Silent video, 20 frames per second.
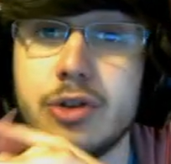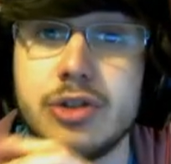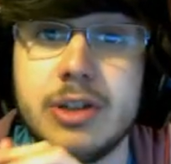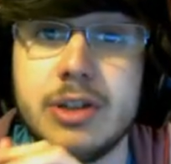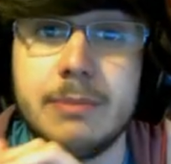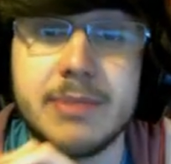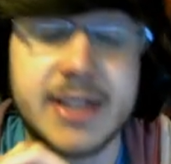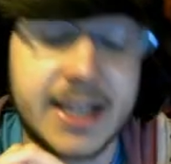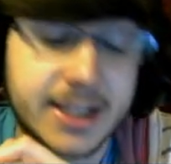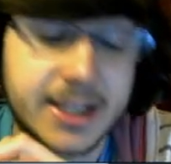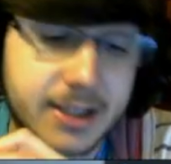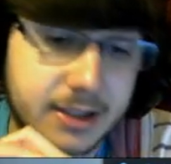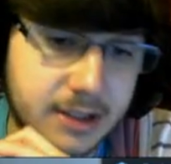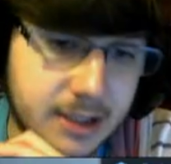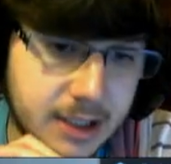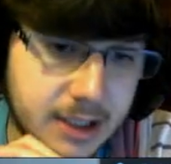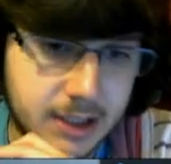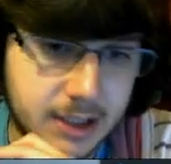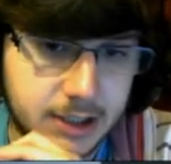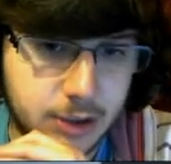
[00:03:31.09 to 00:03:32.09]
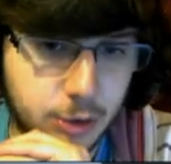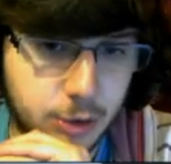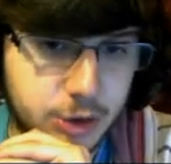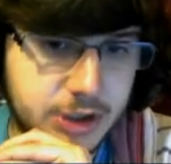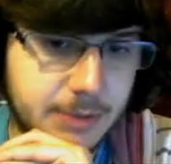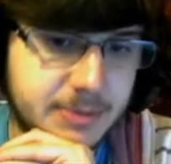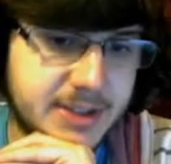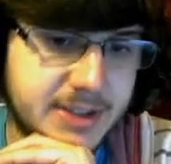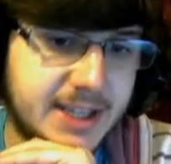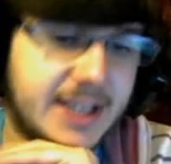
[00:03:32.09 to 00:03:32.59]
Snip Titan. O
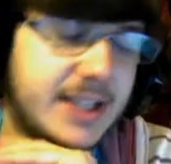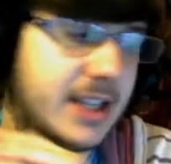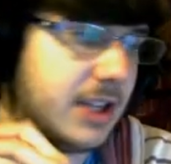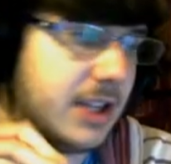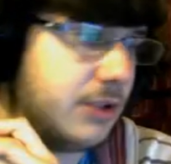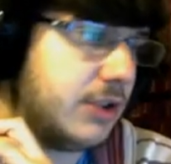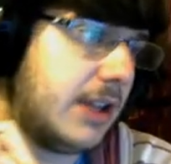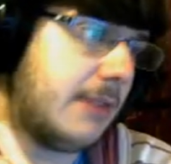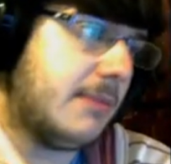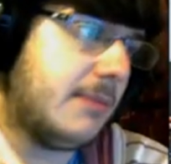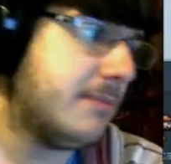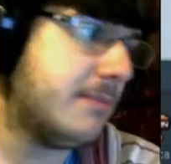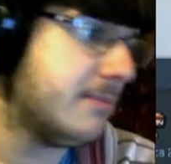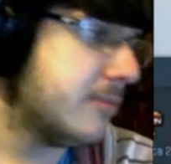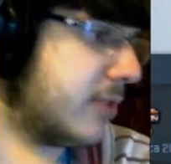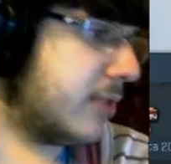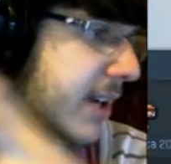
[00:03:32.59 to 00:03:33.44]
Snip Titan, eu estava mesmo